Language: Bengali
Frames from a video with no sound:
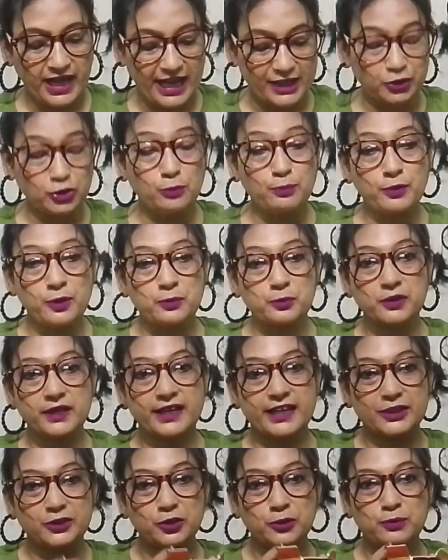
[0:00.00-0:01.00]
এত
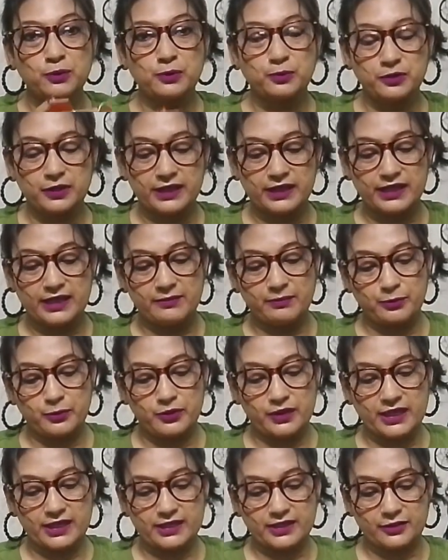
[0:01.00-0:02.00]
পপুলার এত পপুলার এই
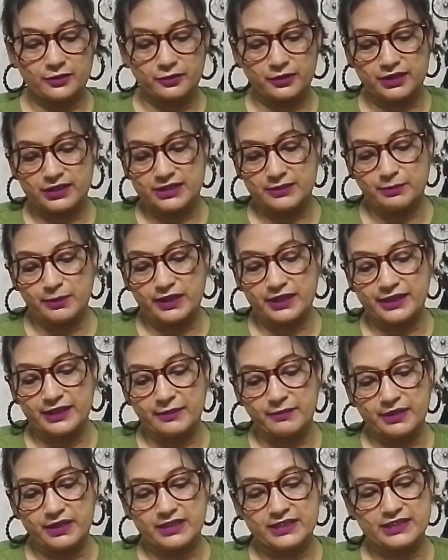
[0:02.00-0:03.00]
প্রোডাক্টটা হয়েছে
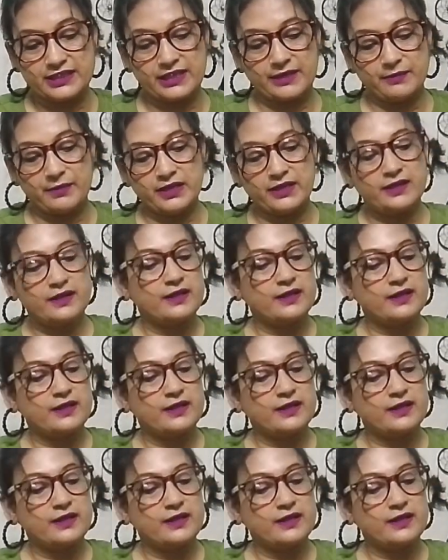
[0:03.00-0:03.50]
পিলগ্রিমে যে আমি